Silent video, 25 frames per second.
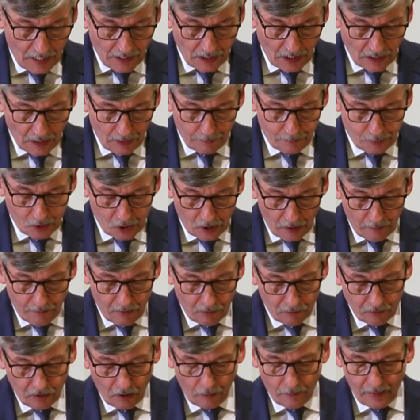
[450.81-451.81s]
Kiedy
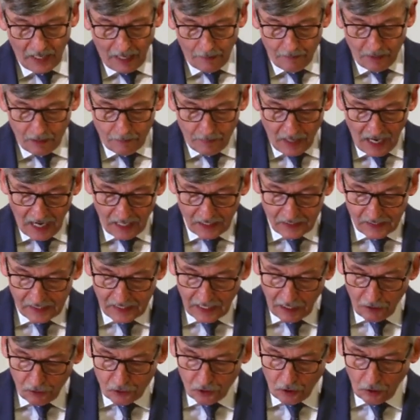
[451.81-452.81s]
przybył do bramy
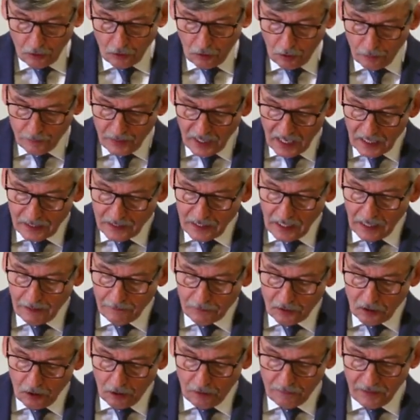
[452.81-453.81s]
miasta, oto kobieta,
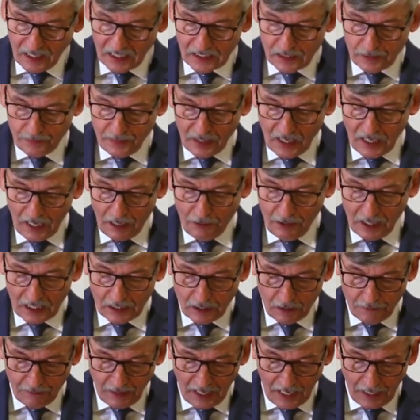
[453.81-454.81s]
wdowa, zbierała
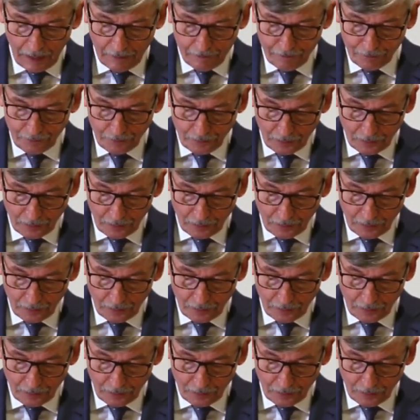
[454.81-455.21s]
drwa.